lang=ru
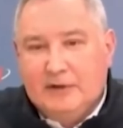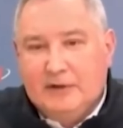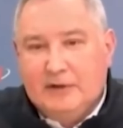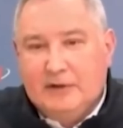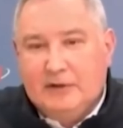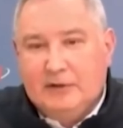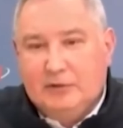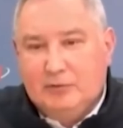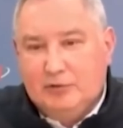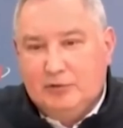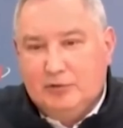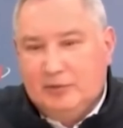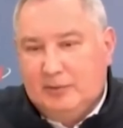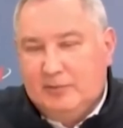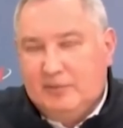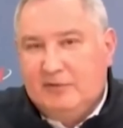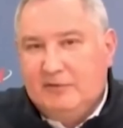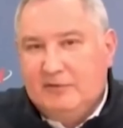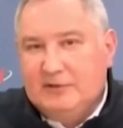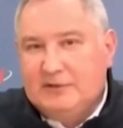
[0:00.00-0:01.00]
и тут же
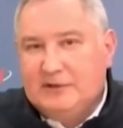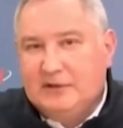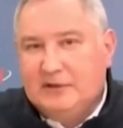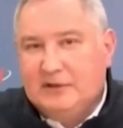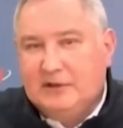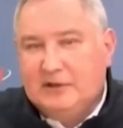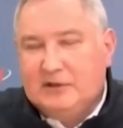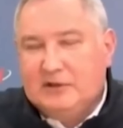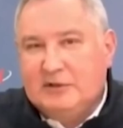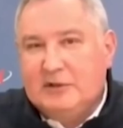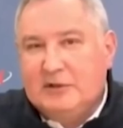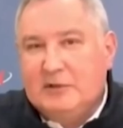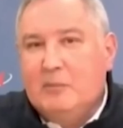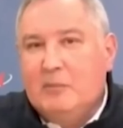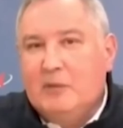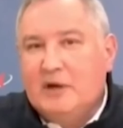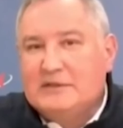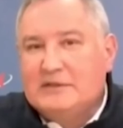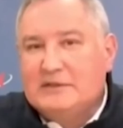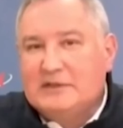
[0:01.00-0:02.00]
объявился господин
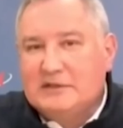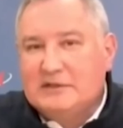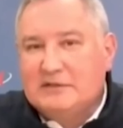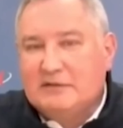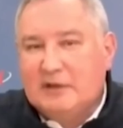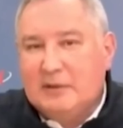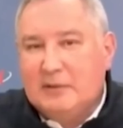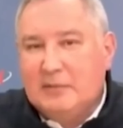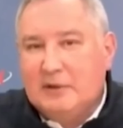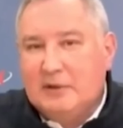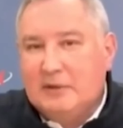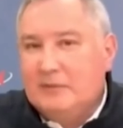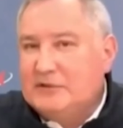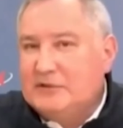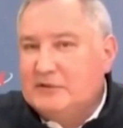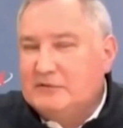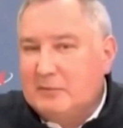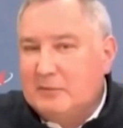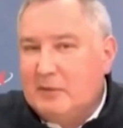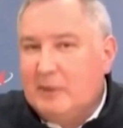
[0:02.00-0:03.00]
Маск со, своими,
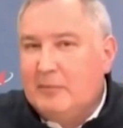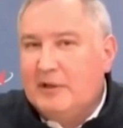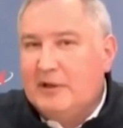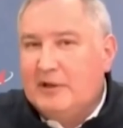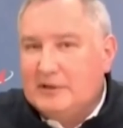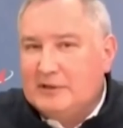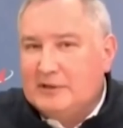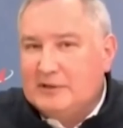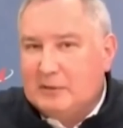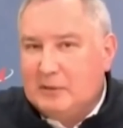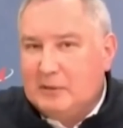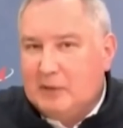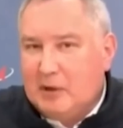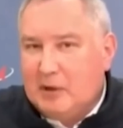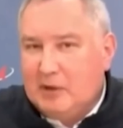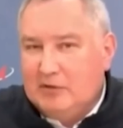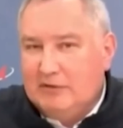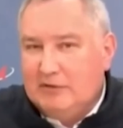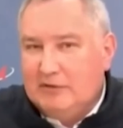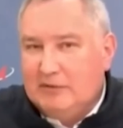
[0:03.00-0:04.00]
со своим абонентским
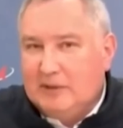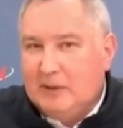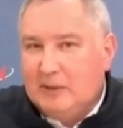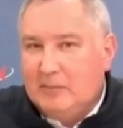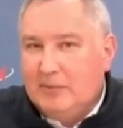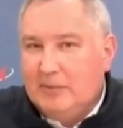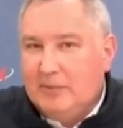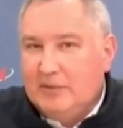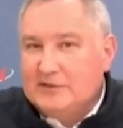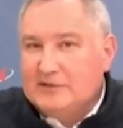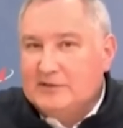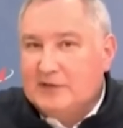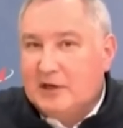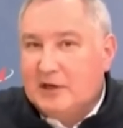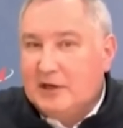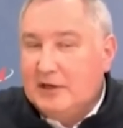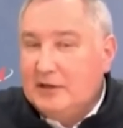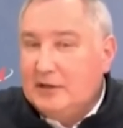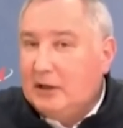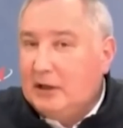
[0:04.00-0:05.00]
оборудованием, компания
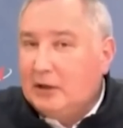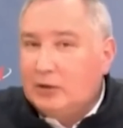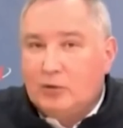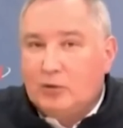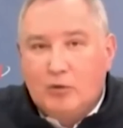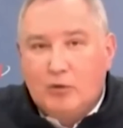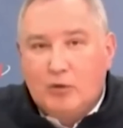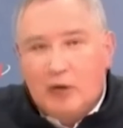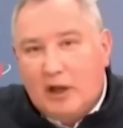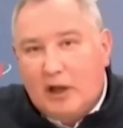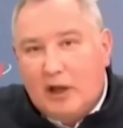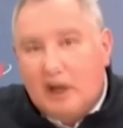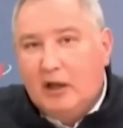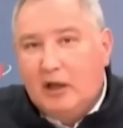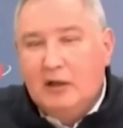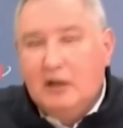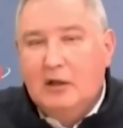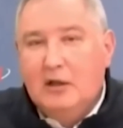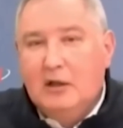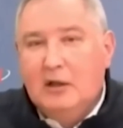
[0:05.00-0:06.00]
Starlink,
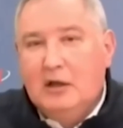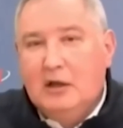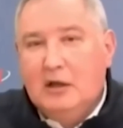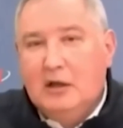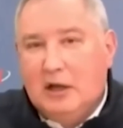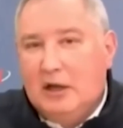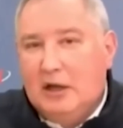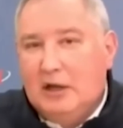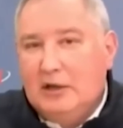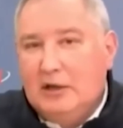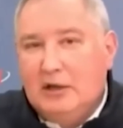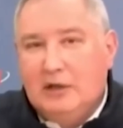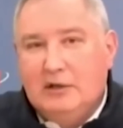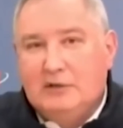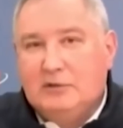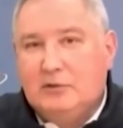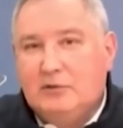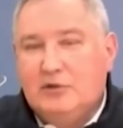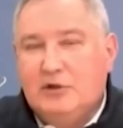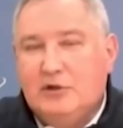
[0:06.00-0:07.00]
которая ранее
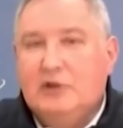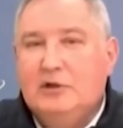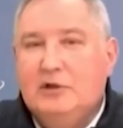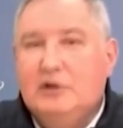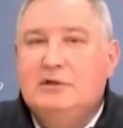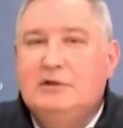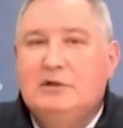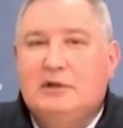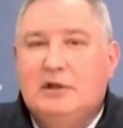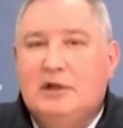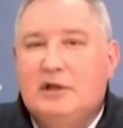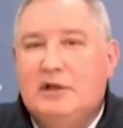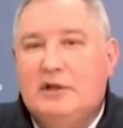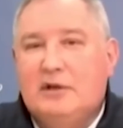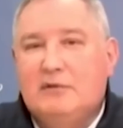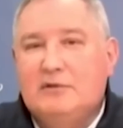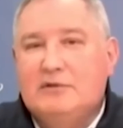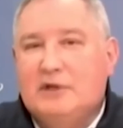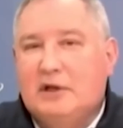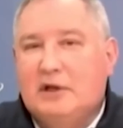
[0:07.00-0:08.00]
исключительно
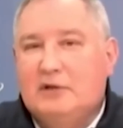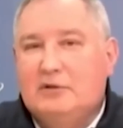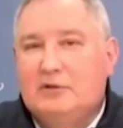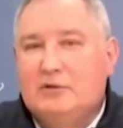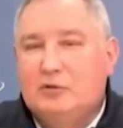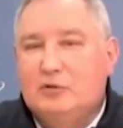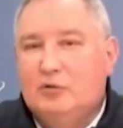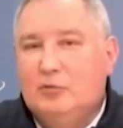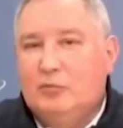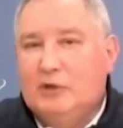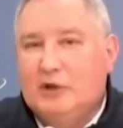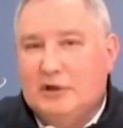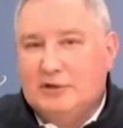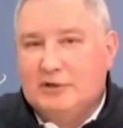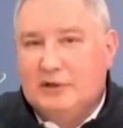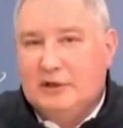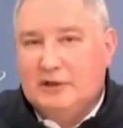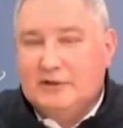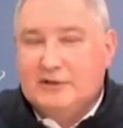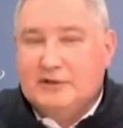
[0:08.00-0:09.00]
декларировалась как сугубо
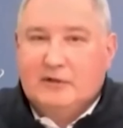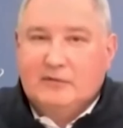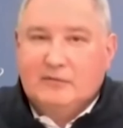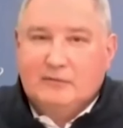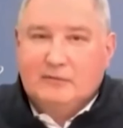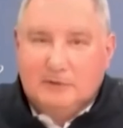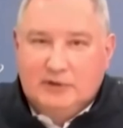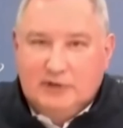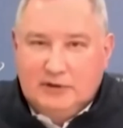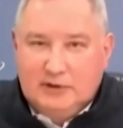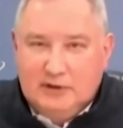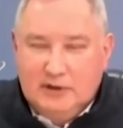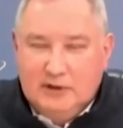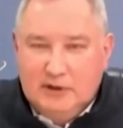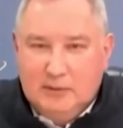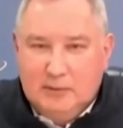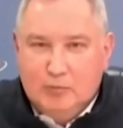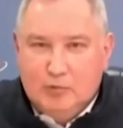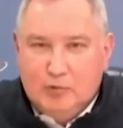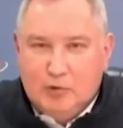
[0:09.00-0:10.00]
гражданская. Вот это
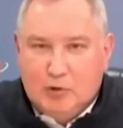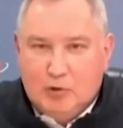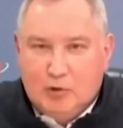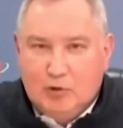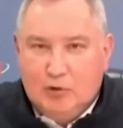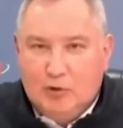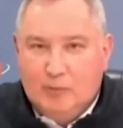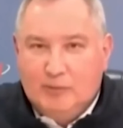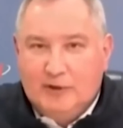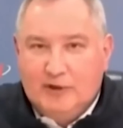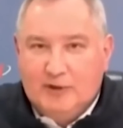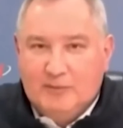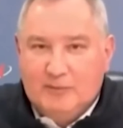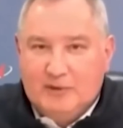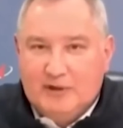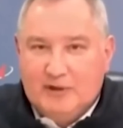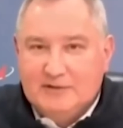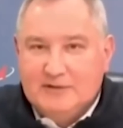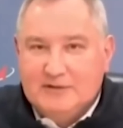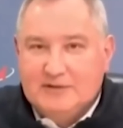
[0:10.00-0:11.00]
мурло,
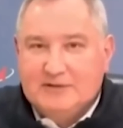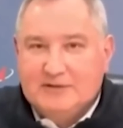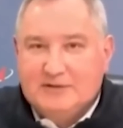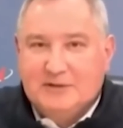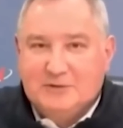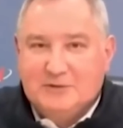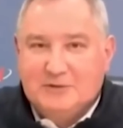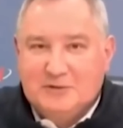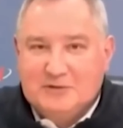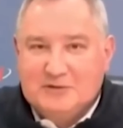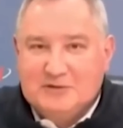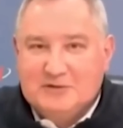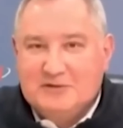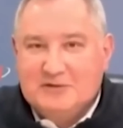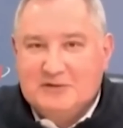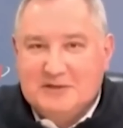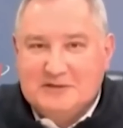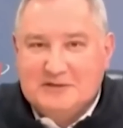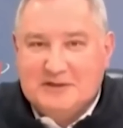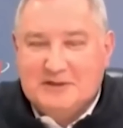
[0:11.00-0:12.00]
понимаете, сказать, что
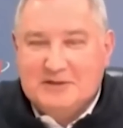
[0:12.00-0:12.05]
называется,